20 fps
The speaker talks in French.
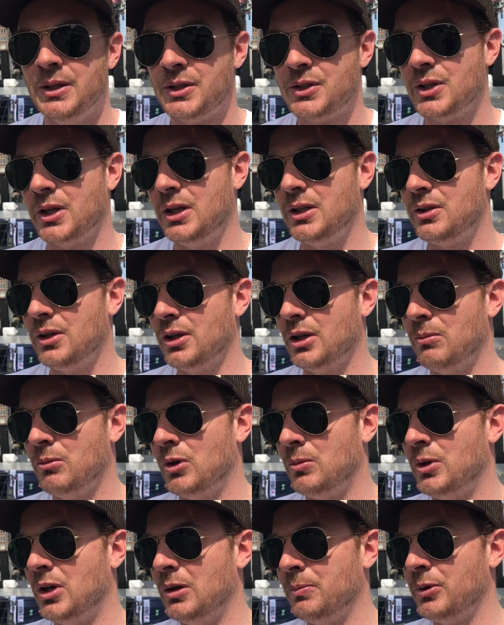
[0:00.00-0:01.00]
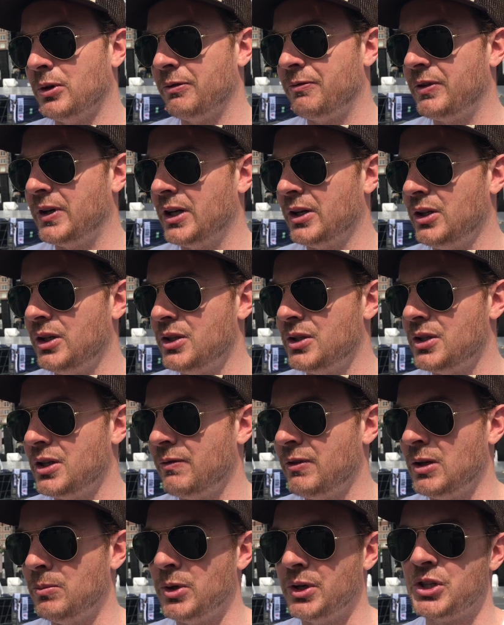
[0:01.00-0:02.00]
Ça a été un moment pour faire des
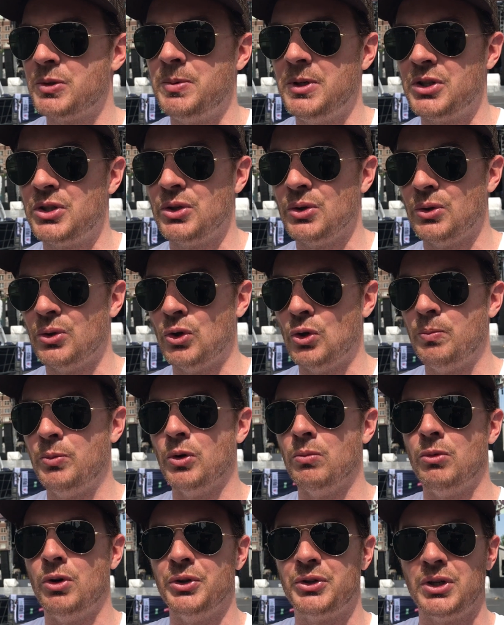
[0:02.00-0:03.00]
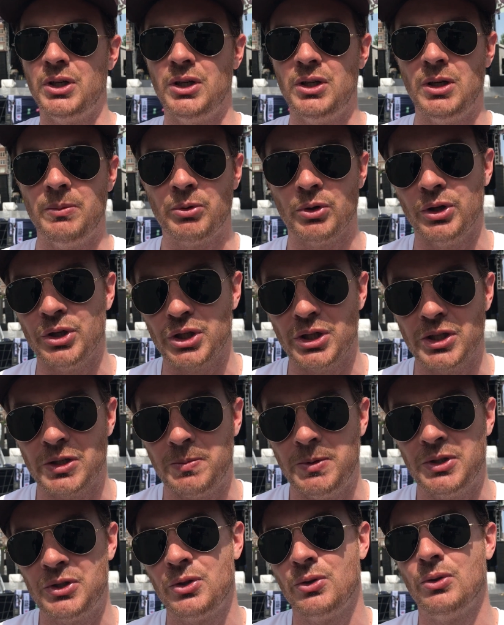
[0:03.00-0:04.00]
événements spéciaux, pour monter des projets
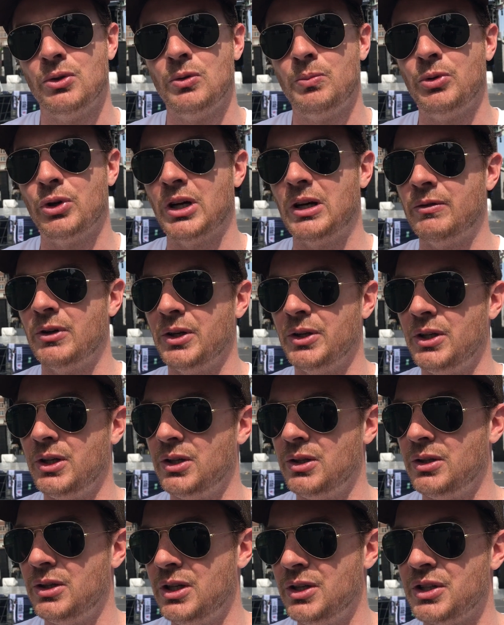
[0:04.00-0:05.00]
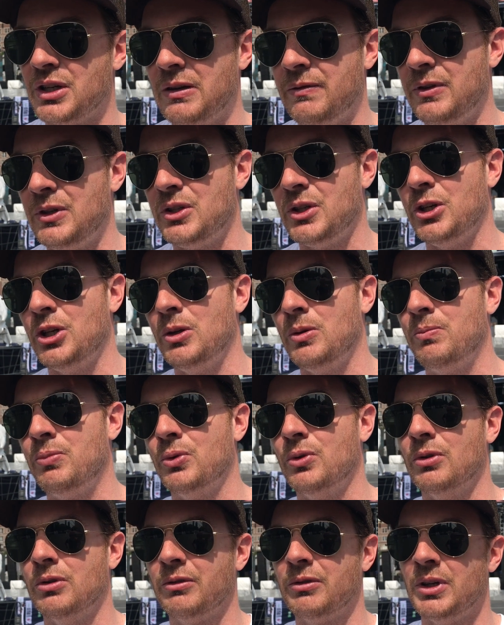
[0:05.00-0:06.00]
spéciaux, pour avoir des, des invités,
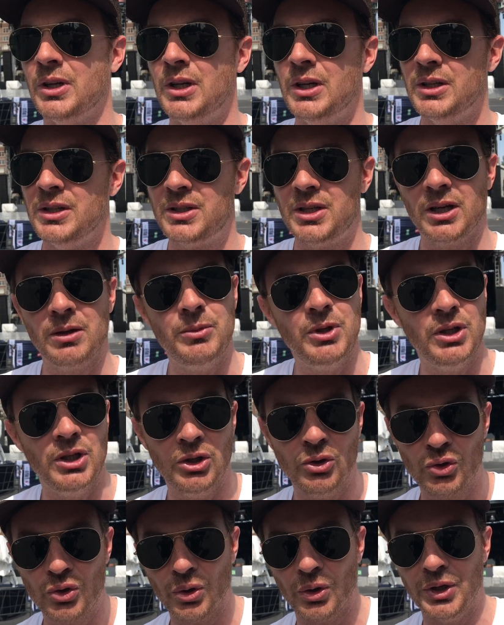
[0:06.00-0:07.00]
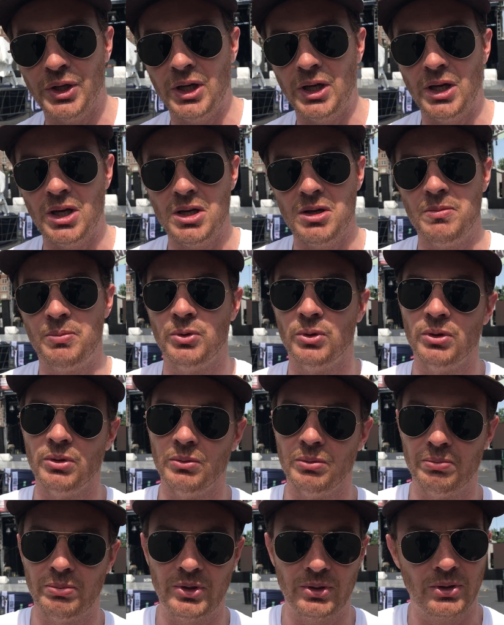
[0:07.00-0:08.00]
pour terminer une tournée,
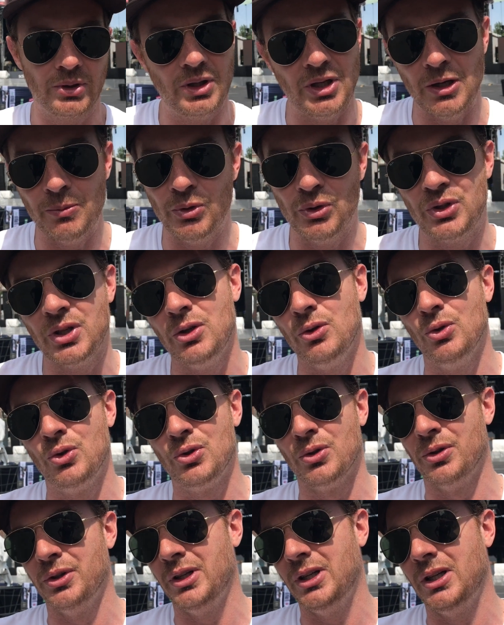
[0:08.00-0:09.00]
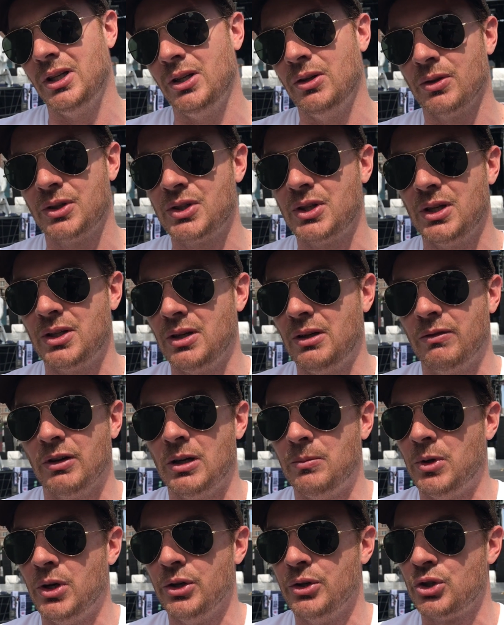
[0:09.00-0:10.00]
pour débuter une tournée. Donc c'était
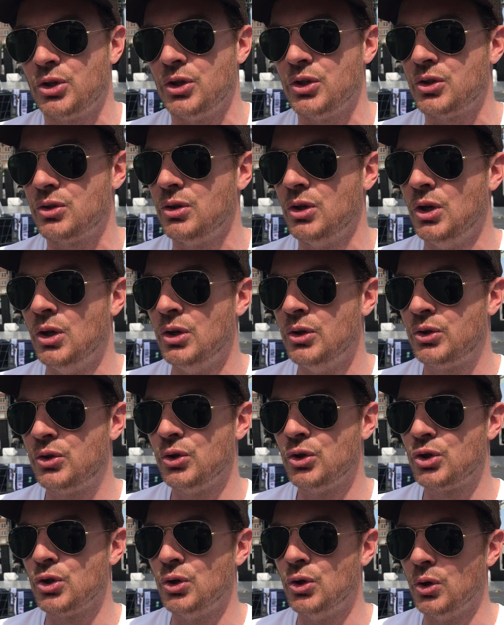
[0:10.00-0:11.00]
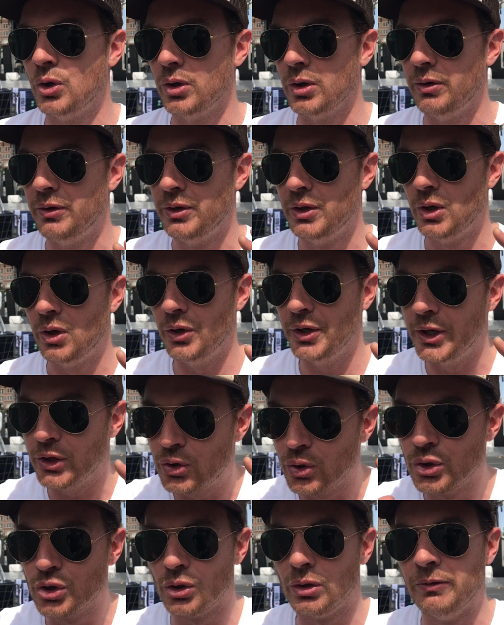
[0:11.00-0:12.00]
vraiment juste toujours, on a
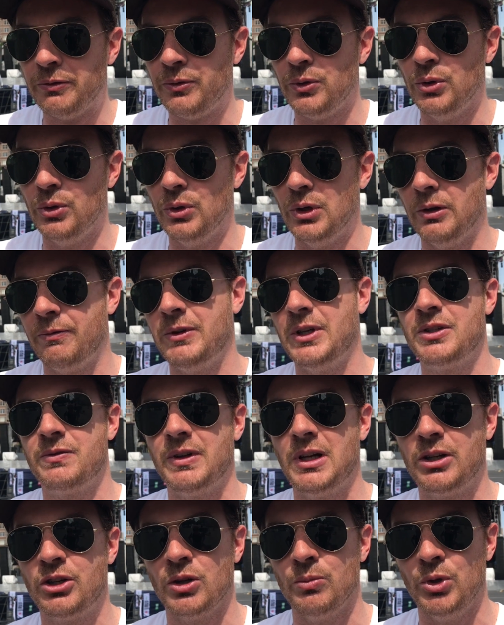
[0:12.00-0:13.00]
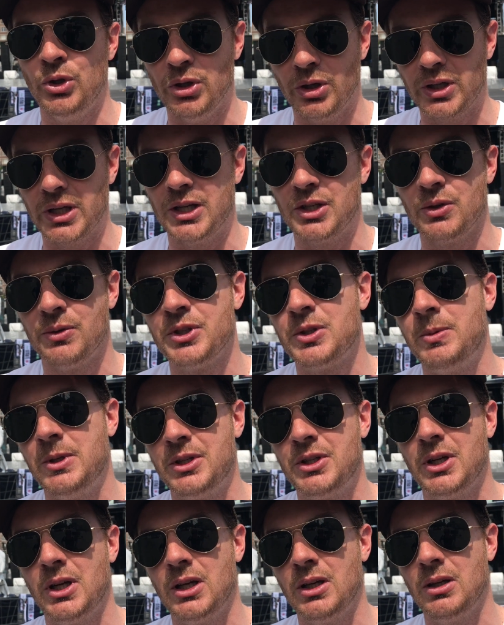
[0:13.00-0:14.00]
toujours vu le festival comme une occasion
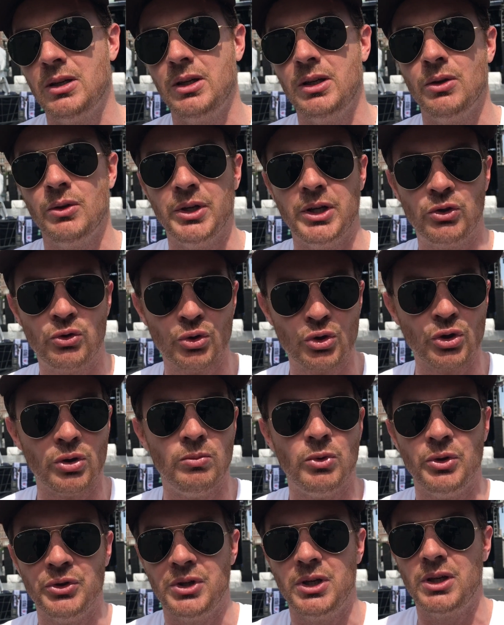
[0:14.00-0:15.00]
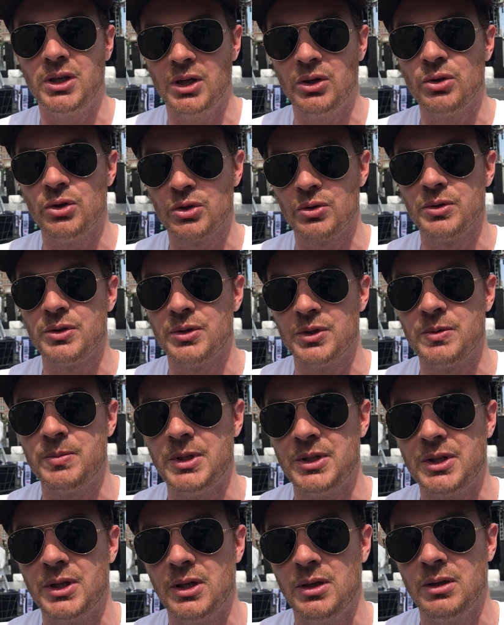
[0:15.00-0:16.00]
spéciale et on a toujours monté quelque chose de
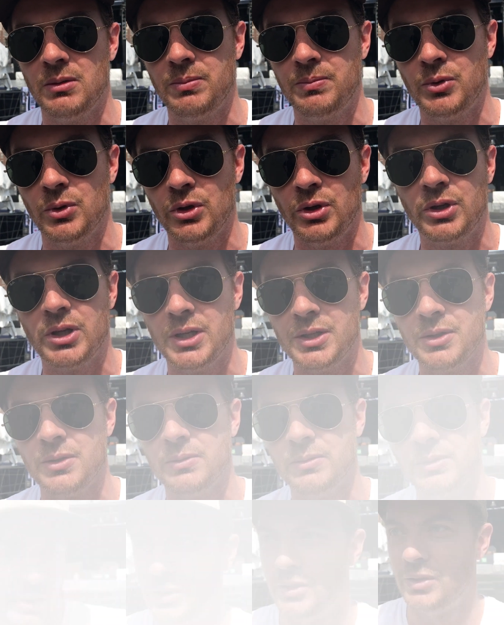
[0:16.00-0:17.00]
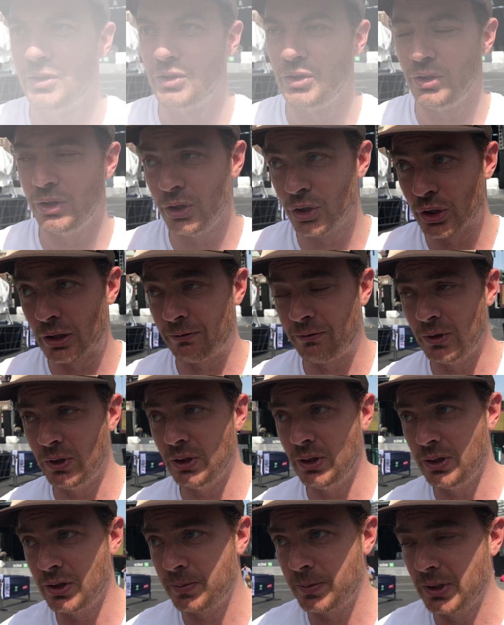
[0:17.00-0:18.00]
spécial pour l'occasion. J'ai déjà
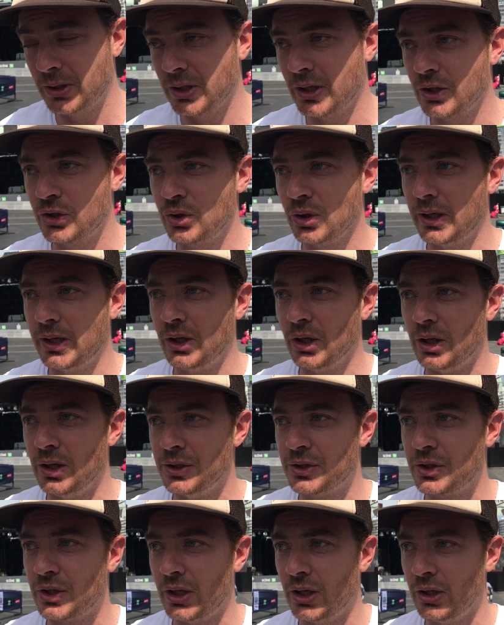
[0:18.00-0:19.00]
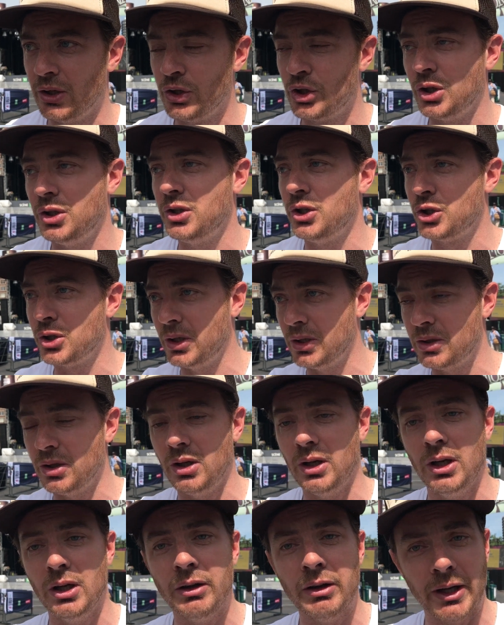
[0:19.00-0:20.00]
fait des spectacles sur la grande scène, j'ai déjà
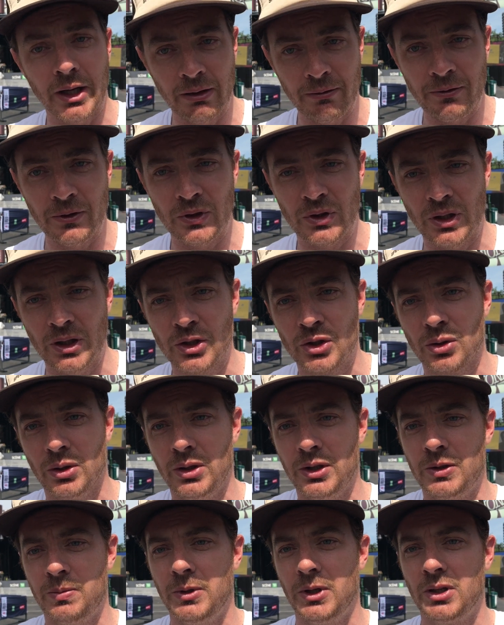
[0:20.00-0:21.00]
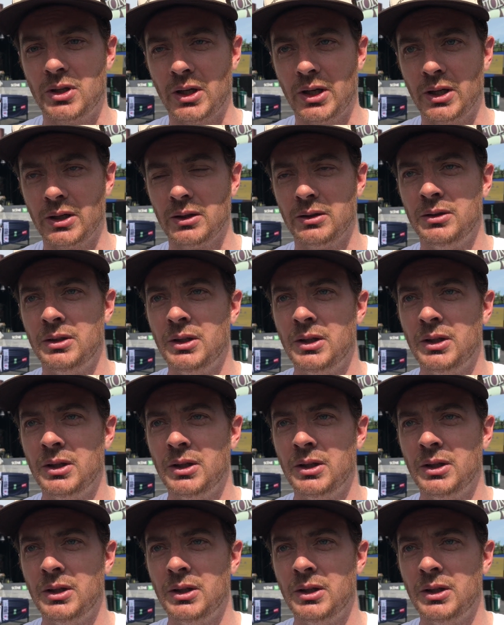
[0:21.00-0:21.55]
été invité sur des spectacles.